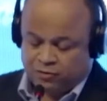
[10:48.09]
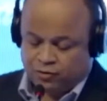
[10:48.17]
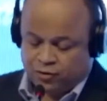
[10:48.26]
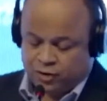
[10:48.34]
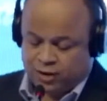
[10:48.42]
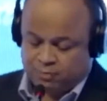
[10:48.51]

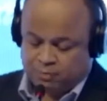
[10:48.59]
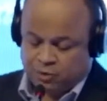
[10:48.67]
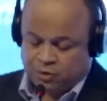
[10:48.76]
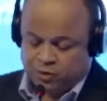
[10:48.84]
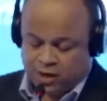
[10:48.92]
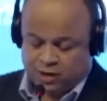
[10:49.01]

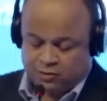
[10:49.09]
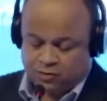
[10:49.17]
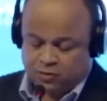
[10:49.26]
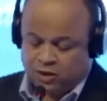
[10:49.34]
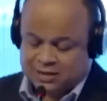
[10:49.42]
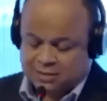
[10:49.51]
liderazgo de
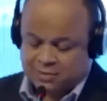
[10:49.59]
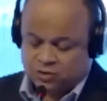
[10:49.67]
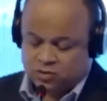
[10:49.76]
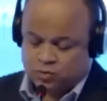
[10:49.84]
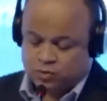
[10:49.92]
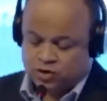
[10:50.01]

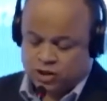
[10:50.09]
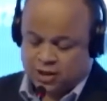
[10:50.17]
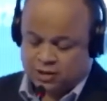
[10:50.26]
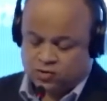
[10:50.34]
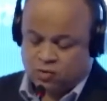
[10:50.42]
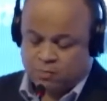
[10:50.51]
participación
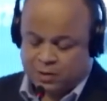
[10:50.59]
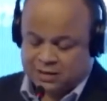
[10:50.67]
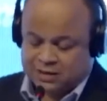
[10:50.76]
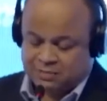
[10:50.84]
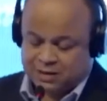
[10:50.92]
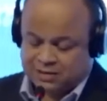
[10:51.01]
privada
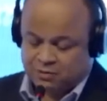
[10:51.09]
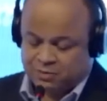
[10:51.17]
en la